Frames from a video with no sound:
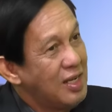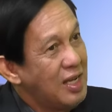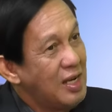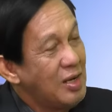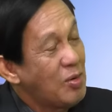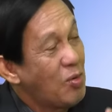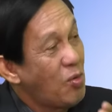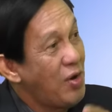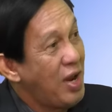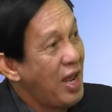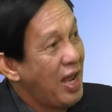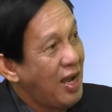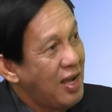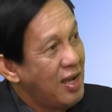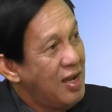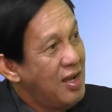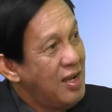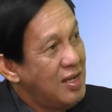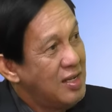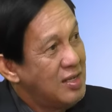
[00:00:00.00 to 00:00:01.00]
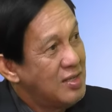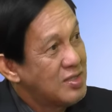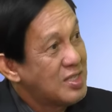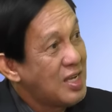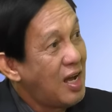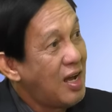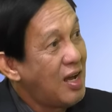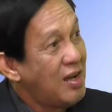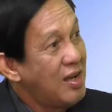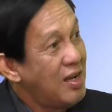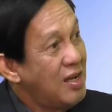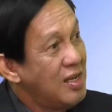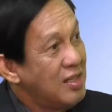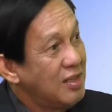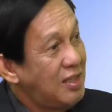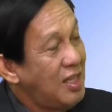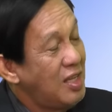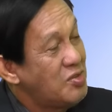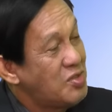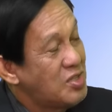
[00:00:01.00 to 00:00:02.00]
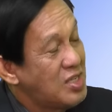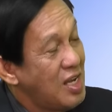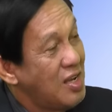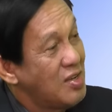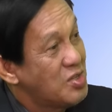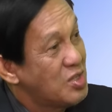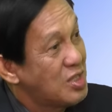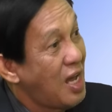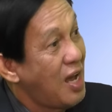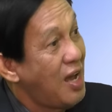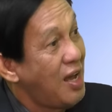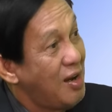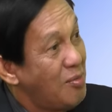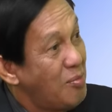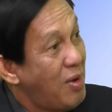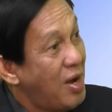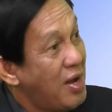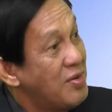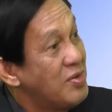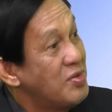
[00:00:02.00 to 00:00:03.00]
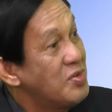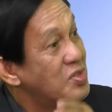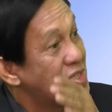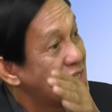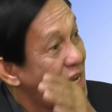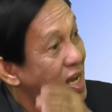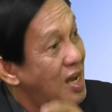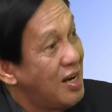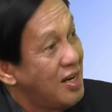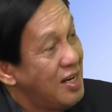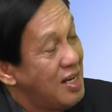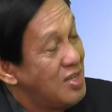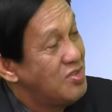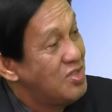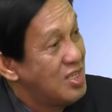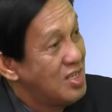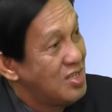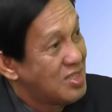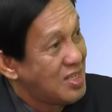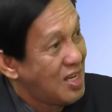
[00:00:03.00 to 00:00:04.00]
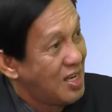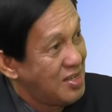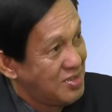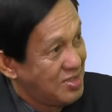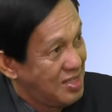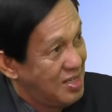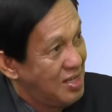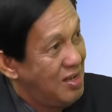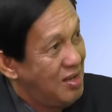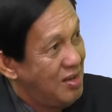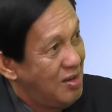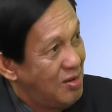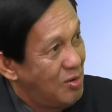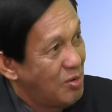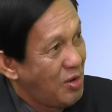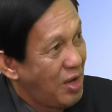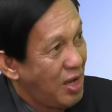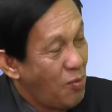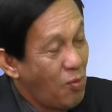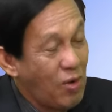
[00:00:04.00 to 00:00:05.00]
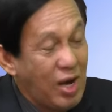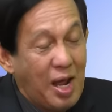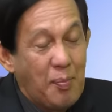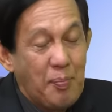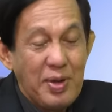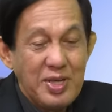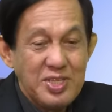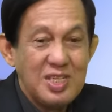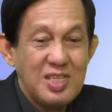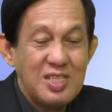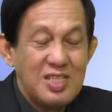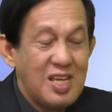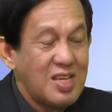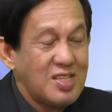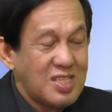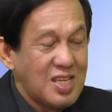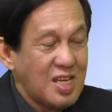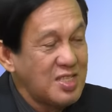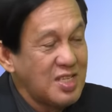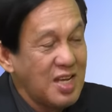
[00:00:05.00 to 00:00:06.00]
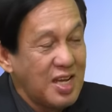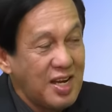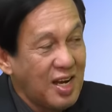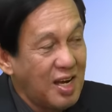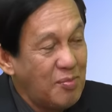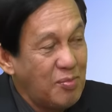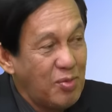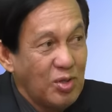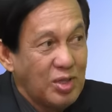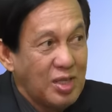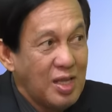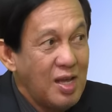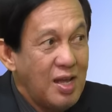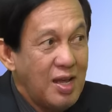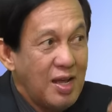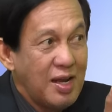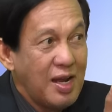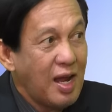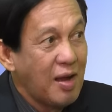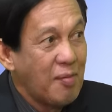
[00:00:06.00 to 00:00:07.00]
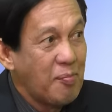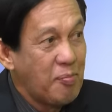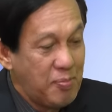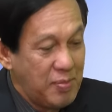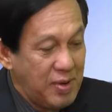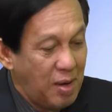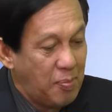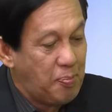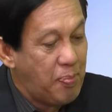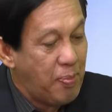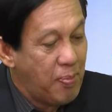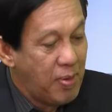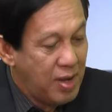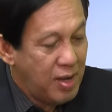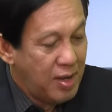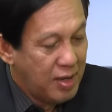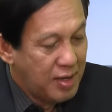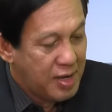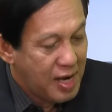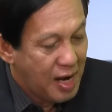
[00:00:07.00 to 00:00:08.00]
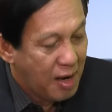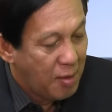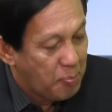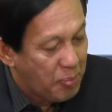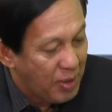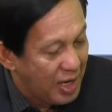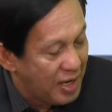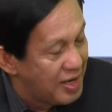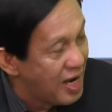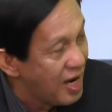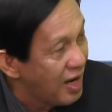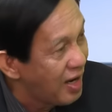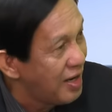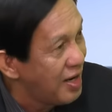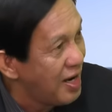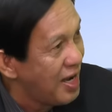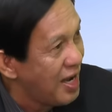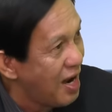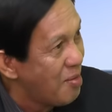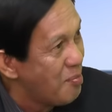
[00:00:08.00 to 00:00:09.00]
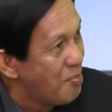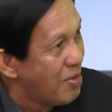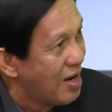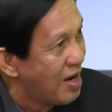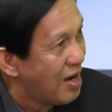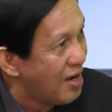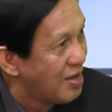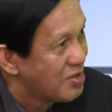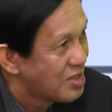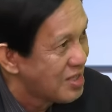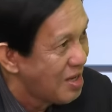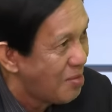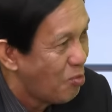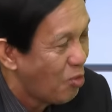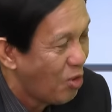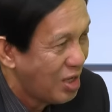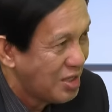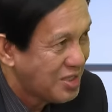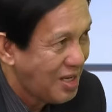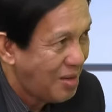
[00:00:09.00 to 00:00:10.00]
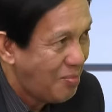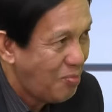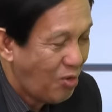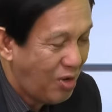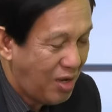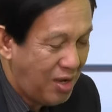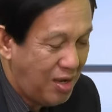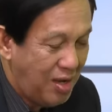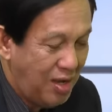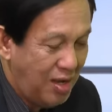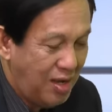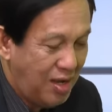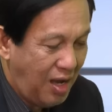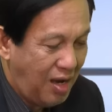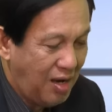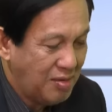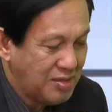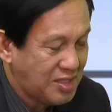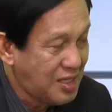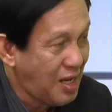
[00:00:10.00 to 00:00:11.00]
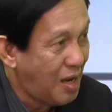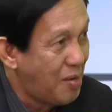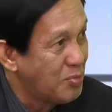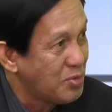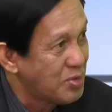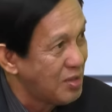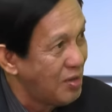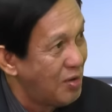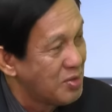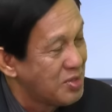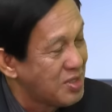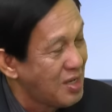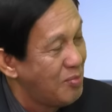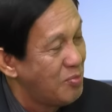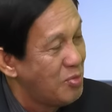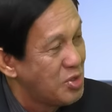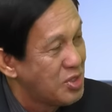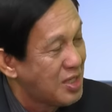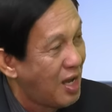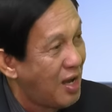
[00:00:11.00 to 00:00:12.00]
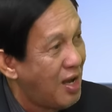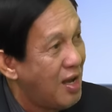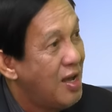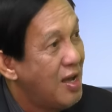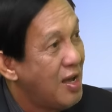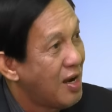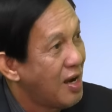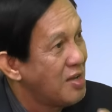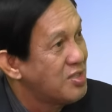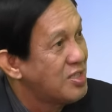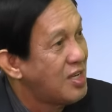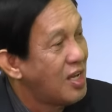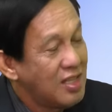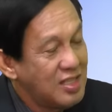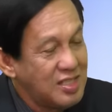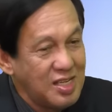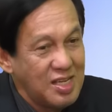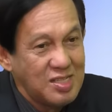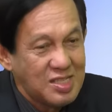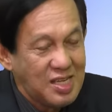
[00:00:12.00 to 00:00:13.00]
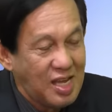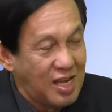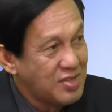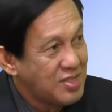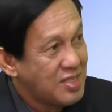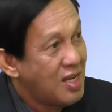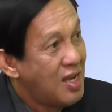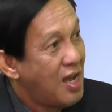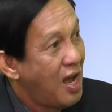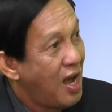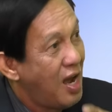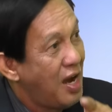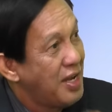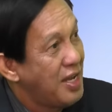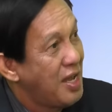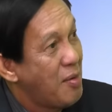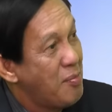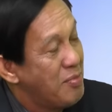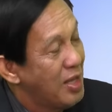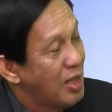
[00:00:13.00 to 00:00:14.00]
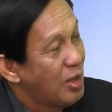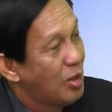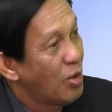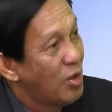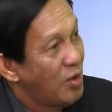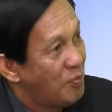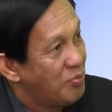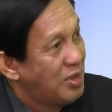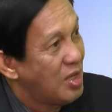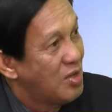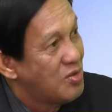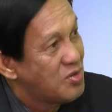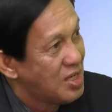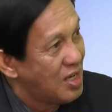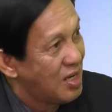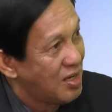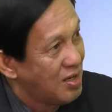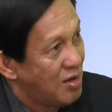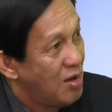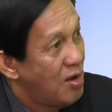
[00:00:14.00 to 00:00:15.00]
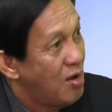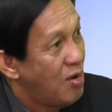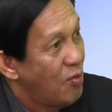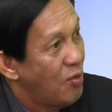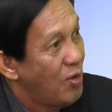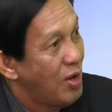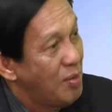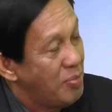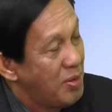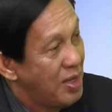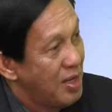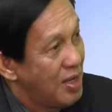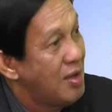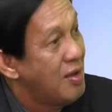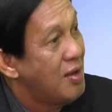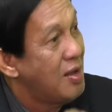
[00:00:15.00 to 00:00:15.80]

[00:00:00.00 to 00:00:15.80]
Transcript: gin connect sa teaching style man sang ni Jesus. Mm. Okay, wala pa si Jesus yan nagabot. Nag nag nagpredict na yang mga Samuel Samuel ang Samson, oh, Salmista nga si Jesus ang iyang method of teaching will be